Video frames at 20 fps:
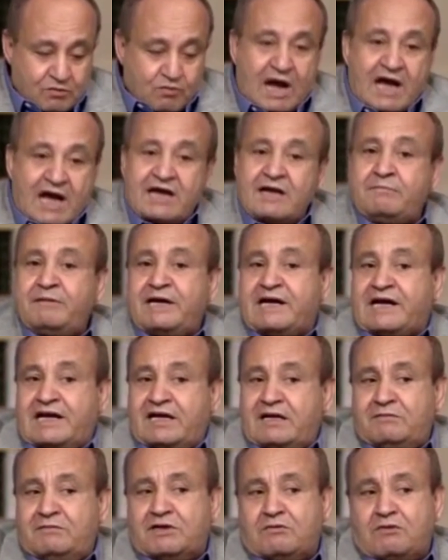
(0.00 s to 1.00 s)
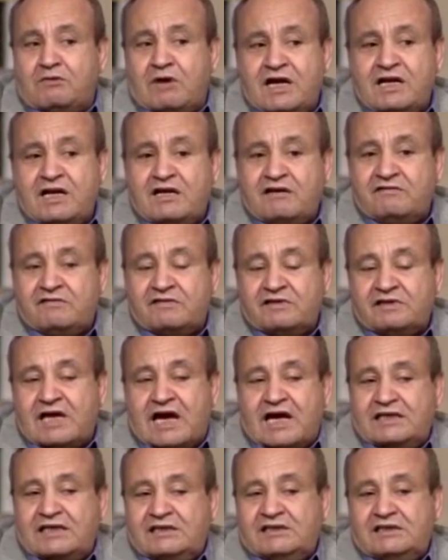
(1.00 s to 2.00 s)
وأنا بكلمك وأنا
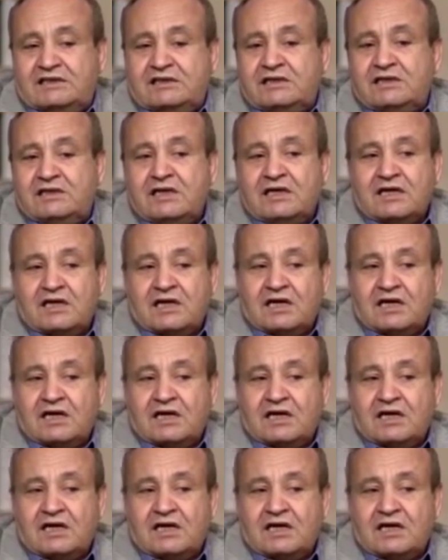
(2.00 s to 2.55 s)
يعني إيه